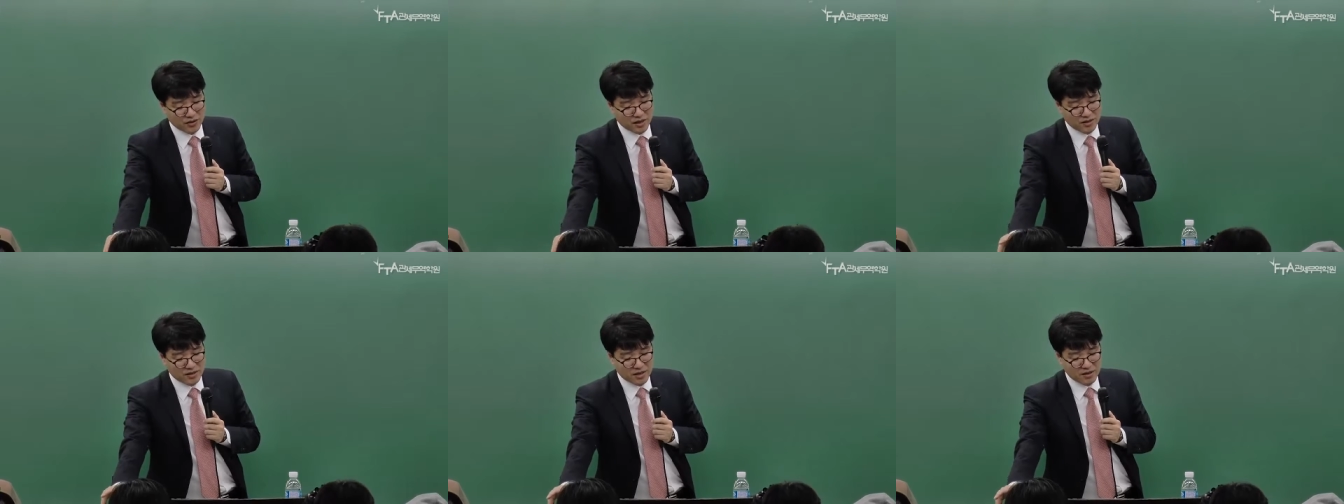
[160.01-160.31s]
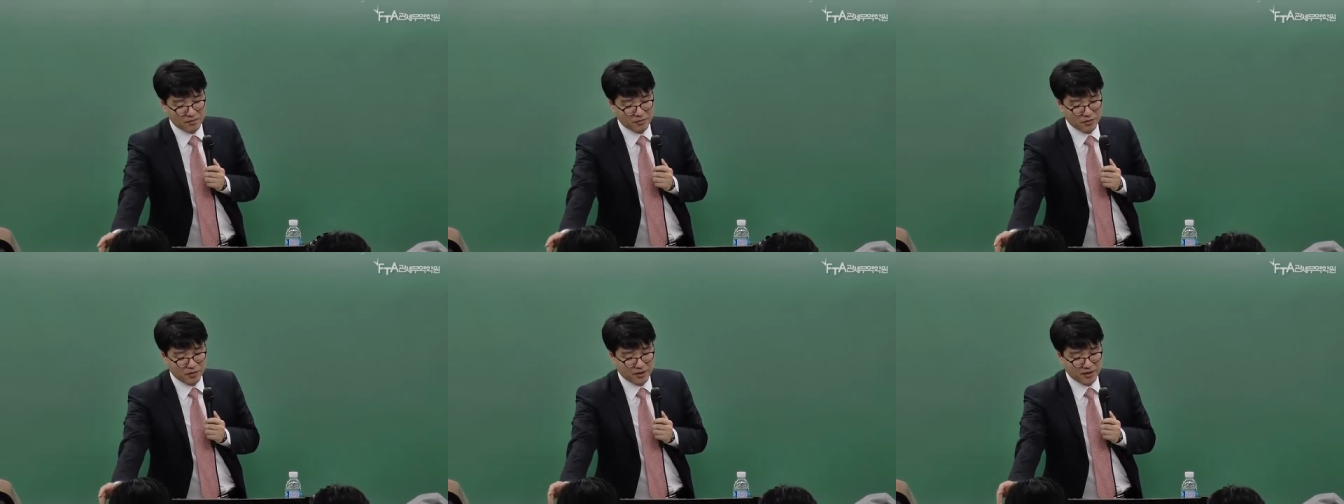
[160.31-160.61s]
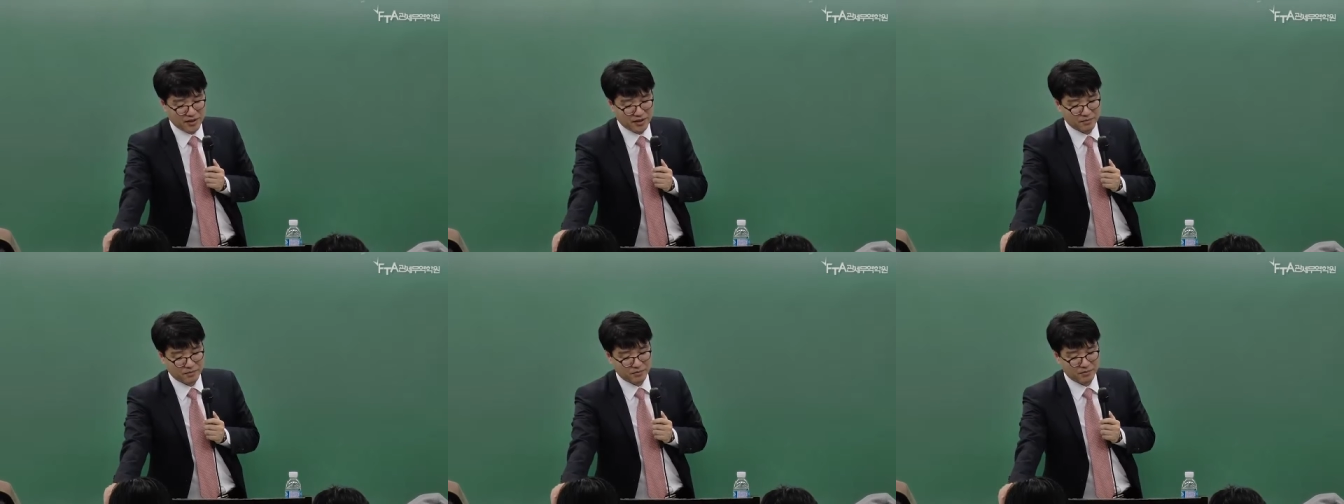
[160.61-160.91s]
각 항목에
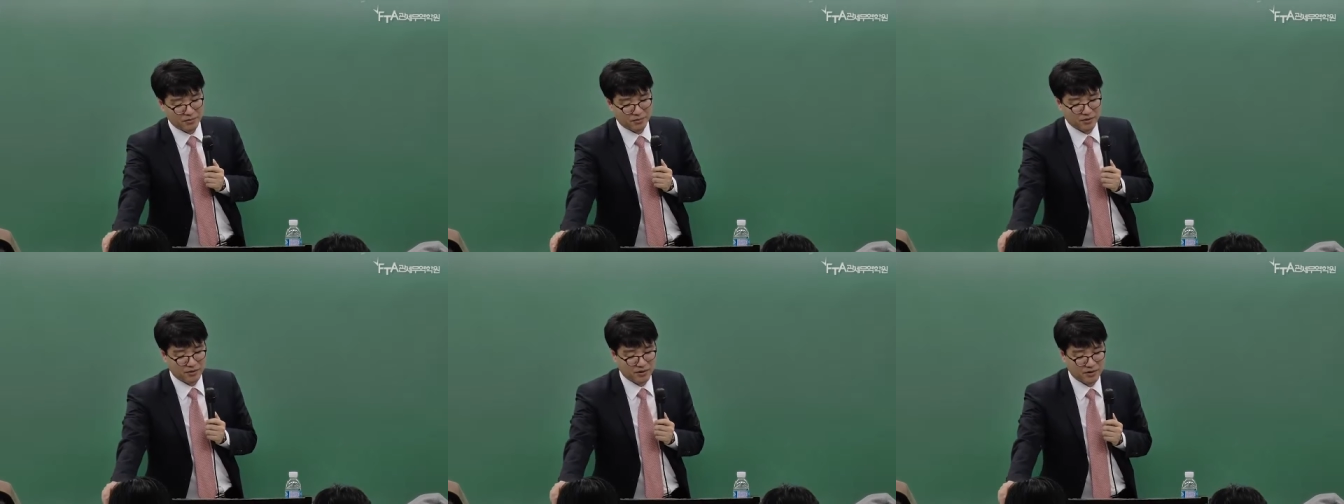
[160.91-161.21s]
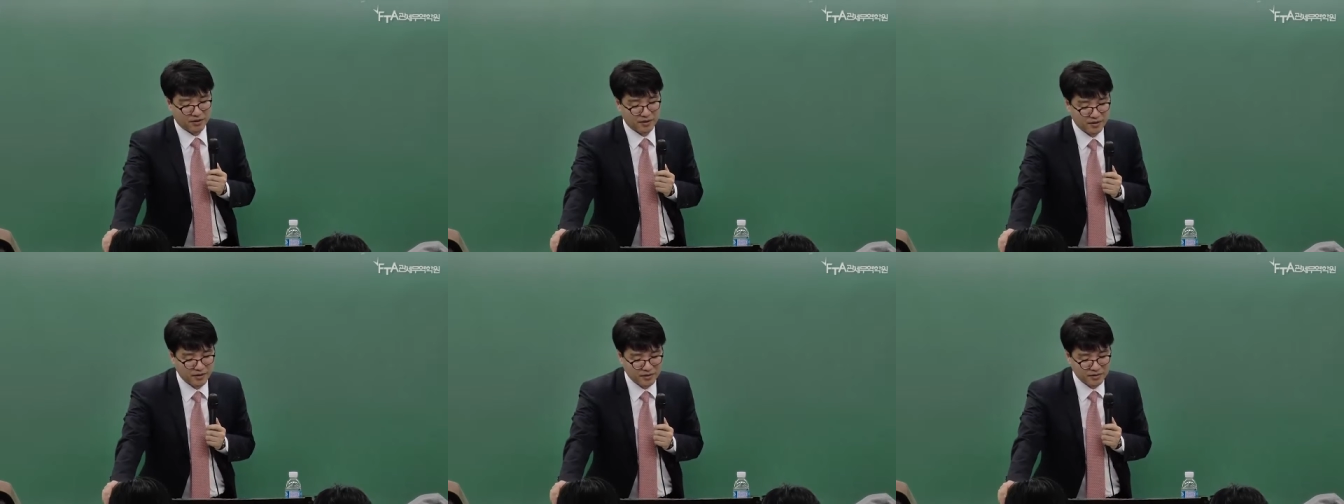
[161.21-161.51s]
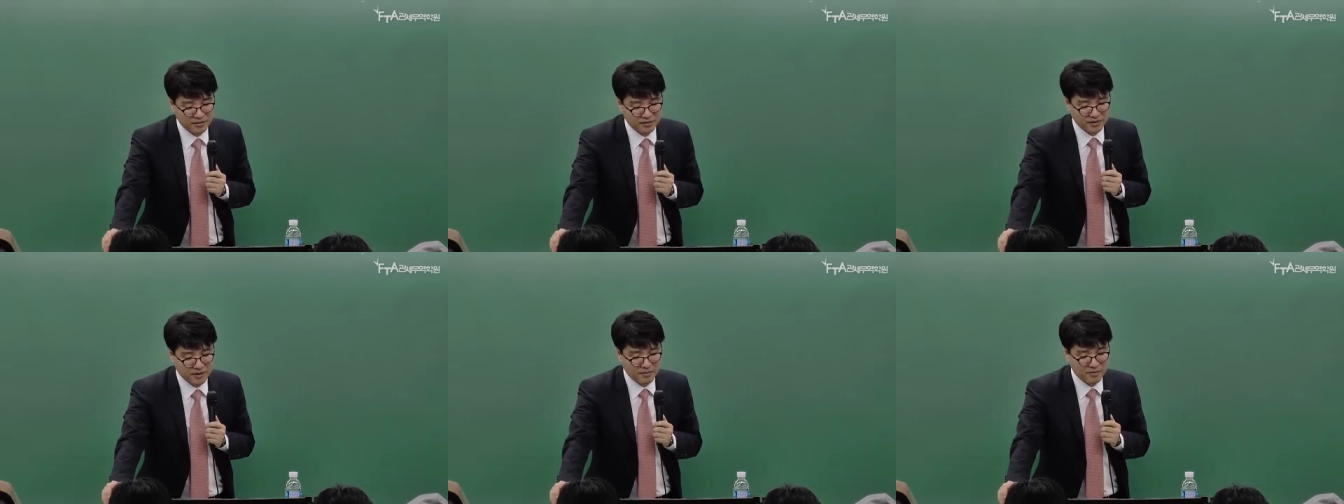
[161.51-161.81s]
대한
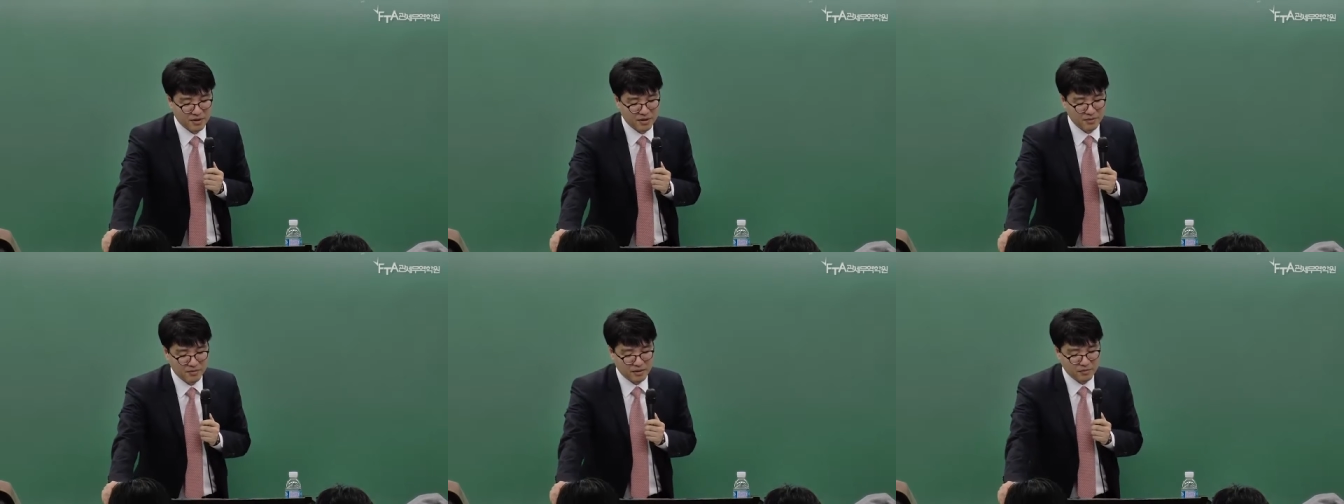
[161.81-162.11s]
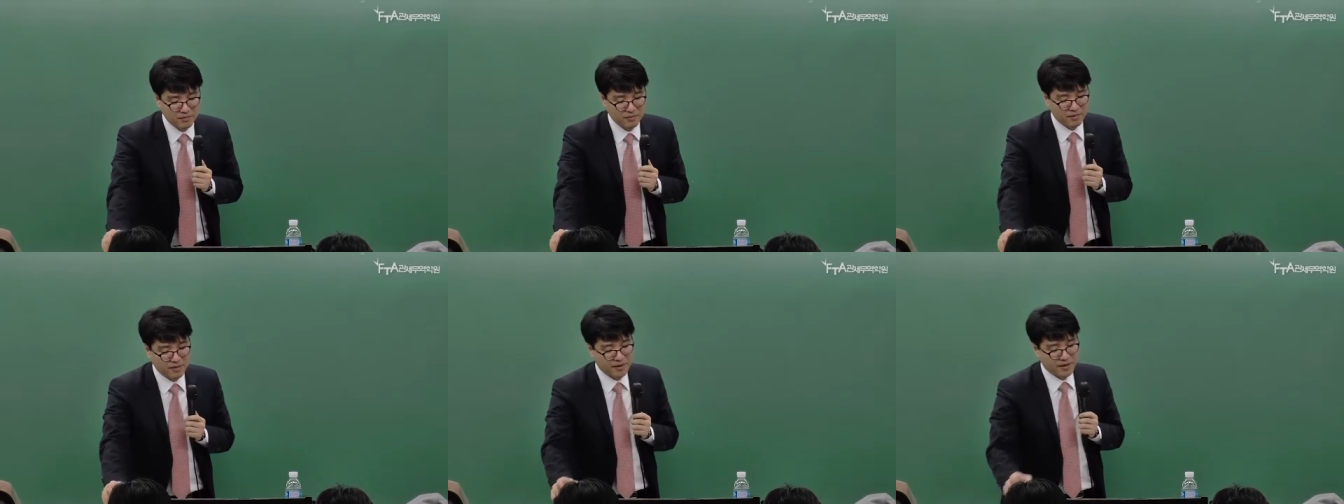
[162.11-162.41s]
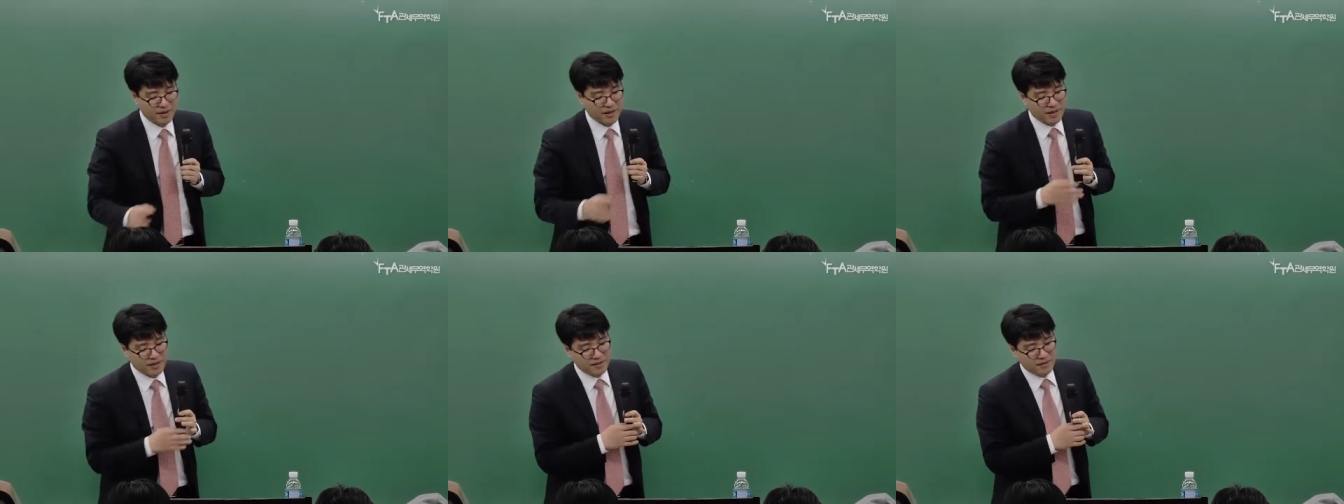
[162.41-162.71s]
부분들. 그다음 일반부에
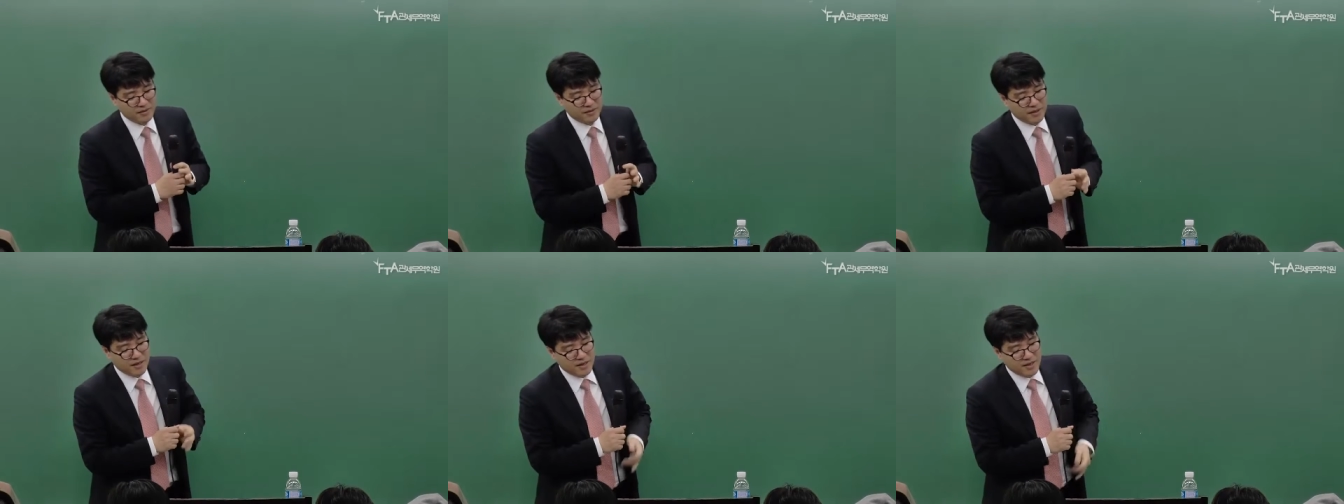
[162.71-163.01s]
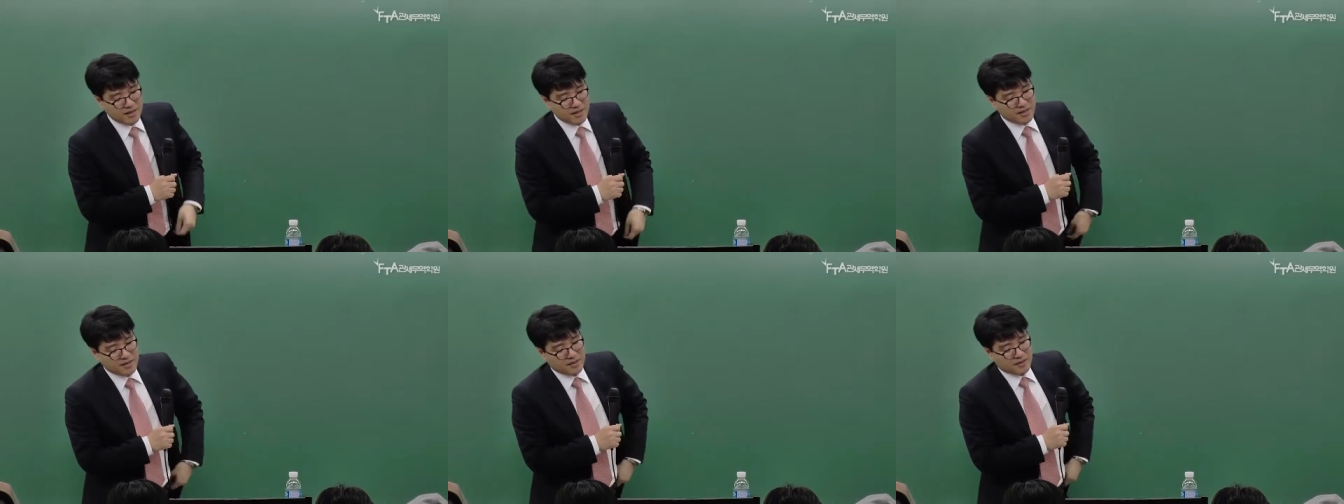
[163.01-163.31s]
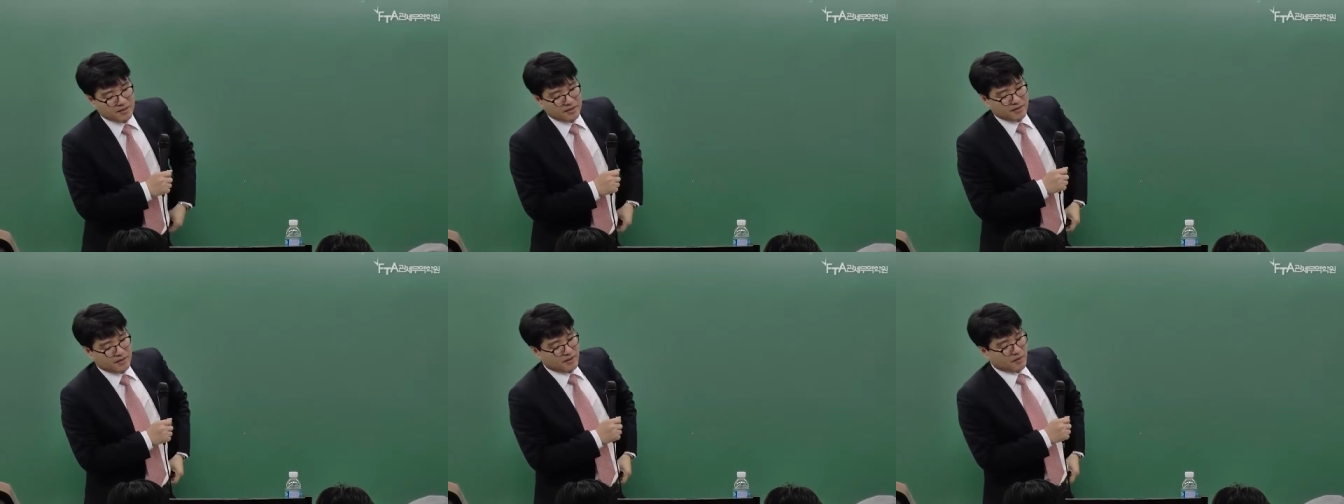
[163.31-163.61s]
의한
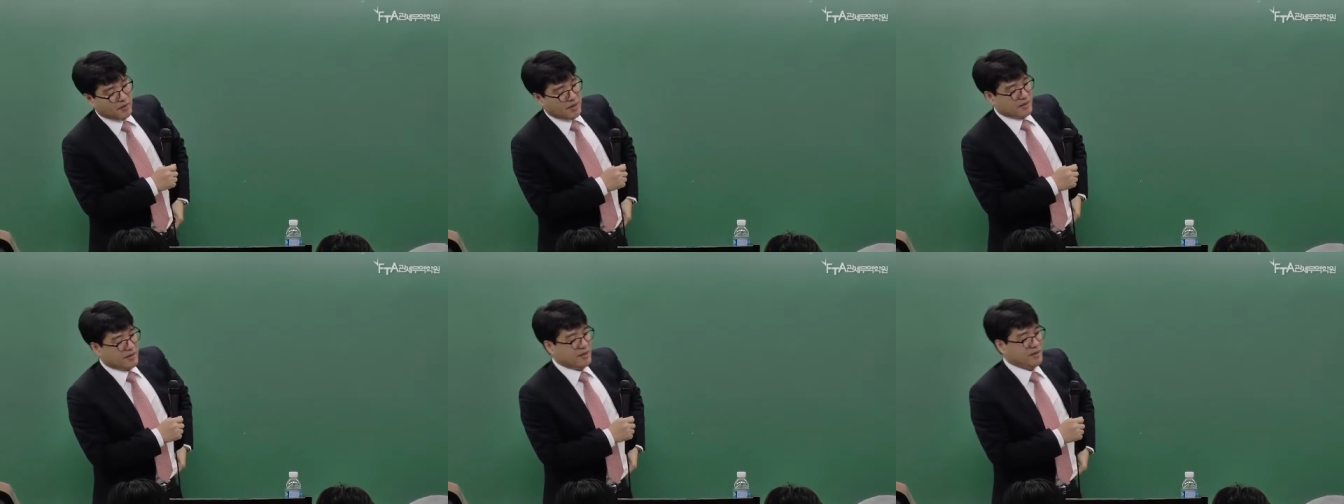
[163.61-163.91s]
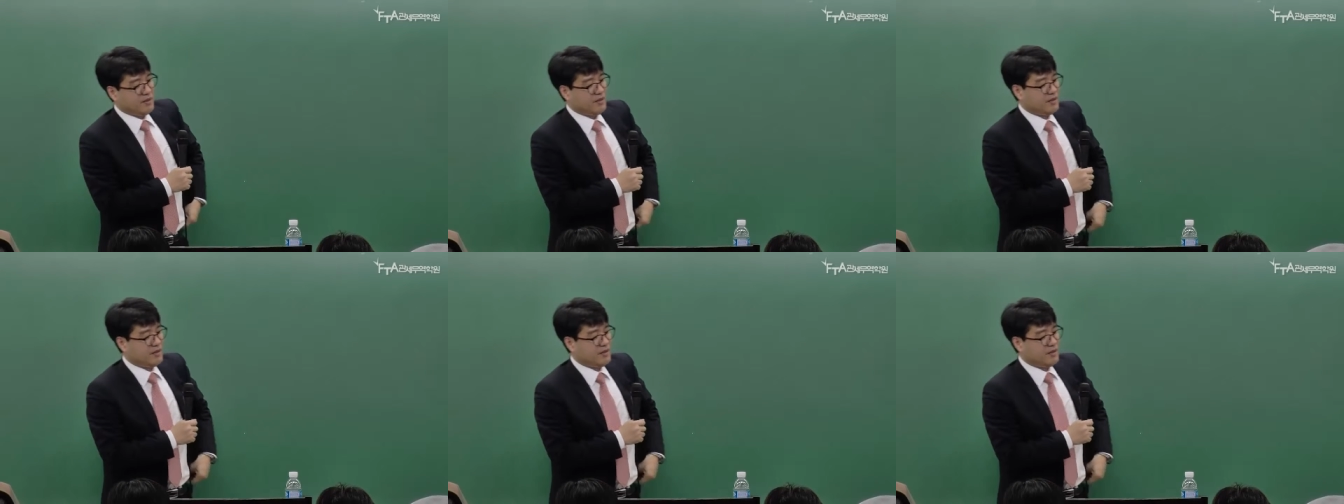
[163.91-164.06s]
어, 과세